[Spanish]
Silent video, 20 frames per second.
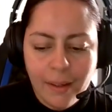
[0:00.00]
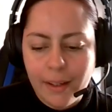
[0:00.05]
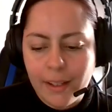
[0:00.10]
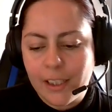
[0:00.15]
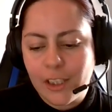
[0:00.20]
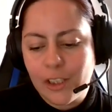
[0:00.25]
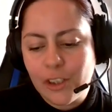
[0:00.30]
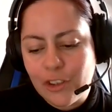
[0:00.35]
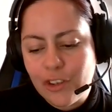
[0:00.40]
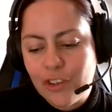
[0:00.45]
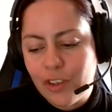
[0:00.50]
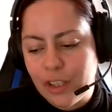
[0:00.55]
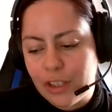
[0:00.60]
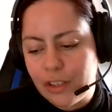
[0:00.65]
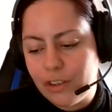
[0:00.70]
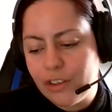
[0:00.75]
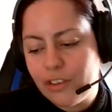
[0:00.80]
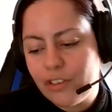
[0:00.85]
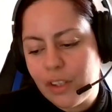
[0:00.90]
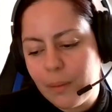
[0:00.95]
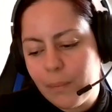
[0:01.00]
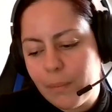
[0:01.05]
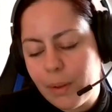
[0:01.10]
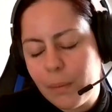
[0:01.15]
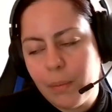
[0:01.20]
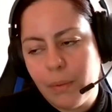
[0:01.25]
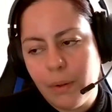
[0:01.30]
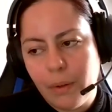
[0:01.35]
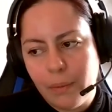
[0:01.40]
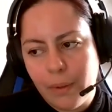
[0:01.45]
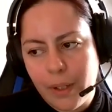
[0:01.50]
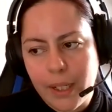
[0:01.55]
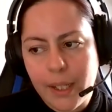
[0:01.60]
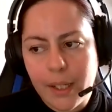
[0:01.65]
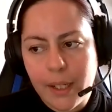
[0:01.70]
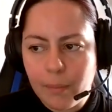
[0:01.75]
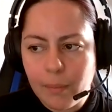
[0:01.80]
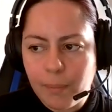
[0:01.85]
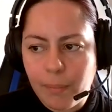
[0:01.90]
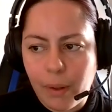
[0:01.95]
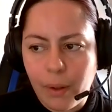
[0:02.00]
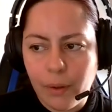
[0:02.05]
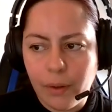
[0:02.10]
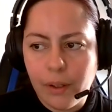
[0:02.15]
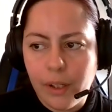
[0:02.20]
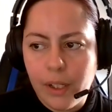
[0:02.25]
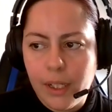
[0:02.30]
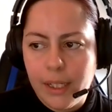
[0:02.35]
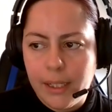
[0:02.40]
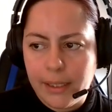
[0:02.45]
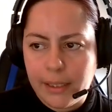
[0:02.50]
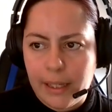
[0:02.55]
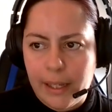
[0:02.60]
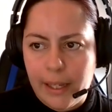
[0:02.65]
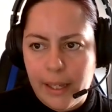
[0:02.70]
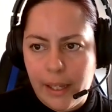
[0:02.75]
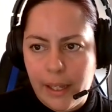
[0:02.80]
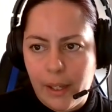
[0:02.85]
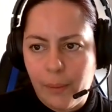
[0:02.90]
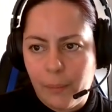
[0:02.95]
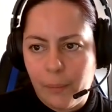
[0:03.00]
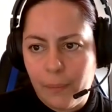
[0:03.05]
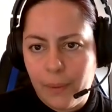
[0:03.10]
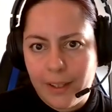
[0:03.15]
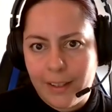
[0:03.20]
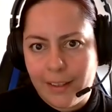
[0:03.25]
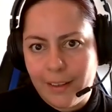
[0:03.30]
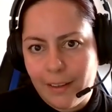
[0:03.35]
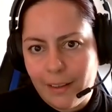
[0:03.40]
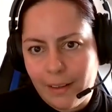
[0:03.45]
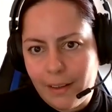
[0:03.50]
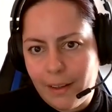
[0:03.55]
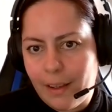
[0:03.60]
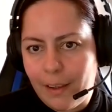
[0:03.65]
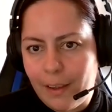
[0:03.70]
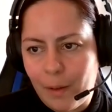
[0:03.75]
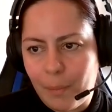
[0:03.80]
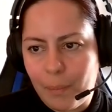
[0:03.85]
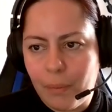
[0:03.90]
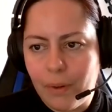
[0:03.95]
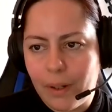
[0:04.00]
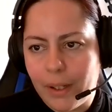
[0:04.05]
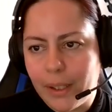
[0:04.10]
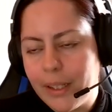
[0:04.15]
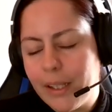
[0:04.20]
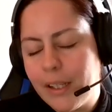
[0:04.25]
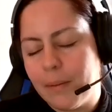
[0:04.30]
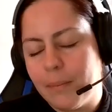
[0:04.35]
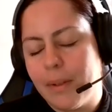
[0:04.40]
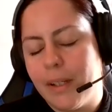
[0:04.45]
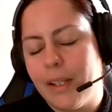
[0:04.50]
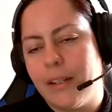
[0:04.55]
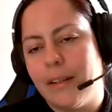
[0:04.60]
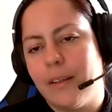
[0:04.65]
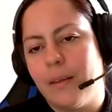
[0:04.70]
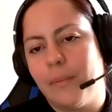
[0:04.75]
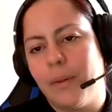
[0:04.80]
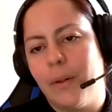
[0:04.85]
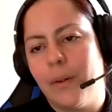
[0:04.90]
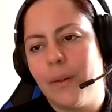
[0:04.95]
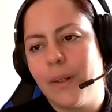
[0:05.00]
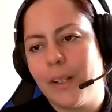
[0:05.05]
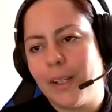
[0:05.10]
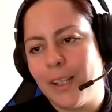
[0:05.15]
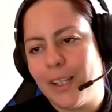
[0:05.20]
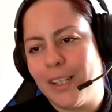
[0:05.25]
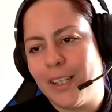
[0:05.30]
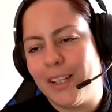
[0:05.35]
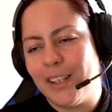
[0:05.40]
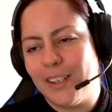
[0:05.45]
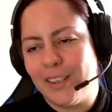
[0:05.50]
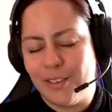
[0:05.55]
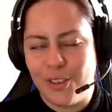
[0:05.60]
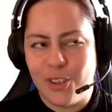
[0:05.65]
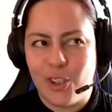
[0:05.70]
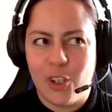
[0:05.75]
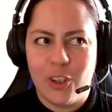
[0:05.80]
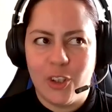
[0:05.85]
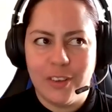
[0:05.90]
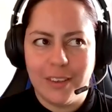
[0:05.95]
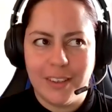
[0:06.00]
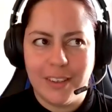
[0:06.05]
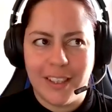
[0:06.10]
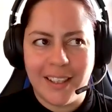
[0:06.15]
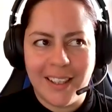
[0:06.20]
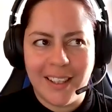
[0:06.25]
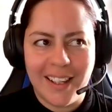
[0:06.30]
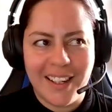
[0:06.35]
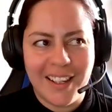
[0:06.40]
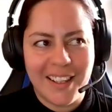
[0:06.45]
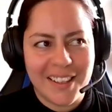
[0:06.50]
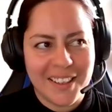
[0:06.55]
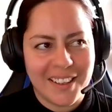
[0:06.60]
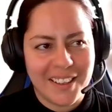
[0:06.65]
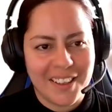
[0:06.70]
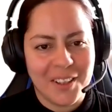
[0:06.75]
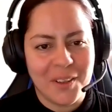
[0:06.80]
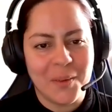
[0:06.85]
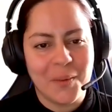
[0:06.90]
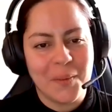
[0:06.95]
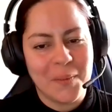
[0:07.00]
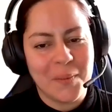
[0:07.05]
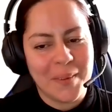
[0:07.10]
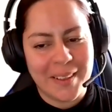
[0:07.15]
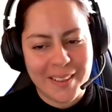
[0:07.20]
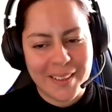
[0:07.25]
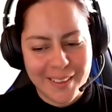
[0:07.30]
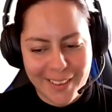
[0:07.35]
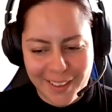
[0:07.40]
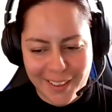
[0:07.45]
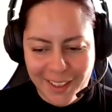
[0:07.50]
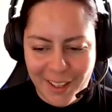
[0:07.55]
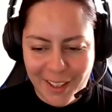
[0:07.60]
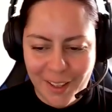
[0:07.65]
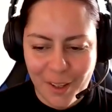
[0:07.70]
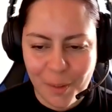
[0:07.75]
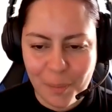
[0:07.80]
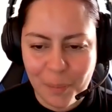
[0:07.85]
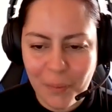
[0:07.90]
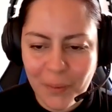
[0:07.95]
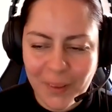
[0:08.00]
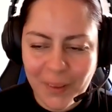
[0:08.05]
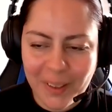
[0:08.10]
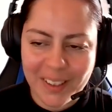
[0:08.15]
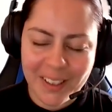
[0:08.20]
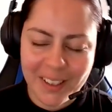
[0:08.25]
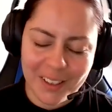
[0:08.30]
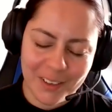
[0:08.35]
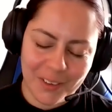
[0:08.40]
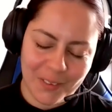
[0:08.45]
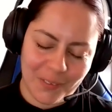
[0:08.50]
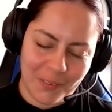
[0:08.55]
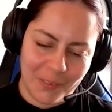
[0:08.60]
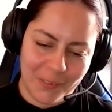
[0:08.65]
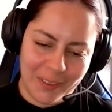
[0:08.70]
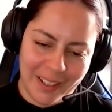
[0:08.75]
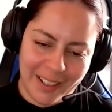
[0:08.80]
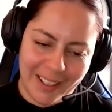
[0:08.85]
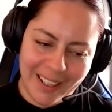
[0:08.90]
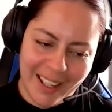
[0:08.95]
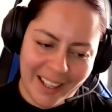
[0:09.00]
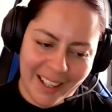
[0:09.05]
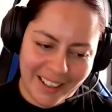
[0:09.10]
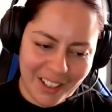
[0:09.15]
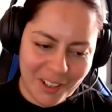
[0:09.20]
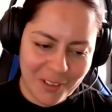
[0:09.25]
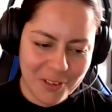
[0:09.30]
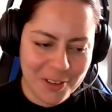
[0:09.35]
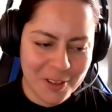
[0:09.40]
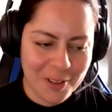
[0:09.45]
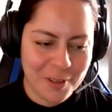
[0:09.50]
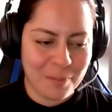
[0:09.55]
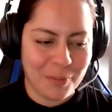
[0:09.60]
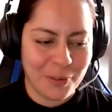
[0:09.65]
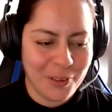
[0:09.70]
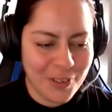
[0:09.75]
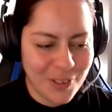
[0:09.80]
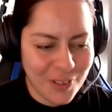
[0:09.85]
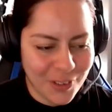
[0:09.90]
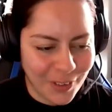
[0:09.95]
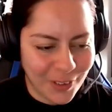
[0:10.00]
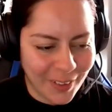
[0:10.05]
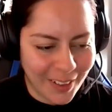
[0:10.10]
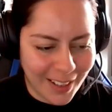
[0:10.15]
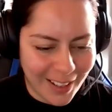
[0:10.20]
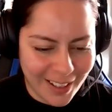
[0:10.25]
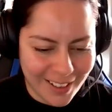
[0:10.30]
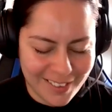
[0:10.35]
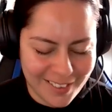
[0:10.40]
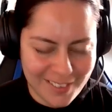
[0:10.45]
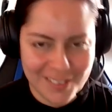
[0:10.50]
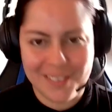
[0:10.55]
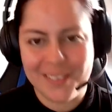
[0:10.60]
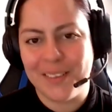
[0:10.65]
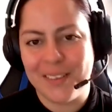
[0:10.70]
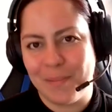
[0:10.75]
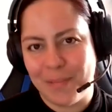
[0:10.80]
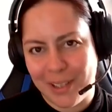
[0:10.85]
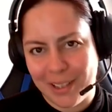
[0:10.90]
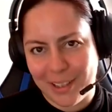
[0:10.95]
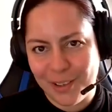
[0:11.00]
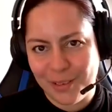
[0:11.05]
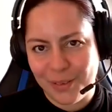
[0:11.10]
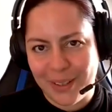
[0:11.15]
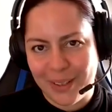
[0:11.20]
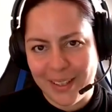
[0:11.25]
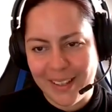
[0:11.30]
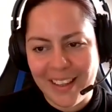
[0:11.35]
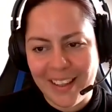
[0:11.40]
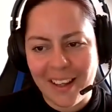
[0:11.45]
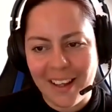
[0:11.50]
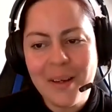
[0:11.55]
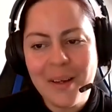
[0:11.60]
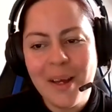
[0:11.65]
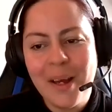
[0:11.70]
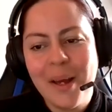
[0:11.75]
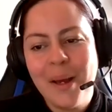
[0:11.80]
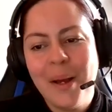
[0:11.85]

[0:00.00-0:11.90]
Entonces, yo siempre pongo un ejemplo que es una tienda de deportes. Imaginémonos que yo, Natalia, tengo una tienda de deportes. Esto no es ningún sponsor, es simple casualidad.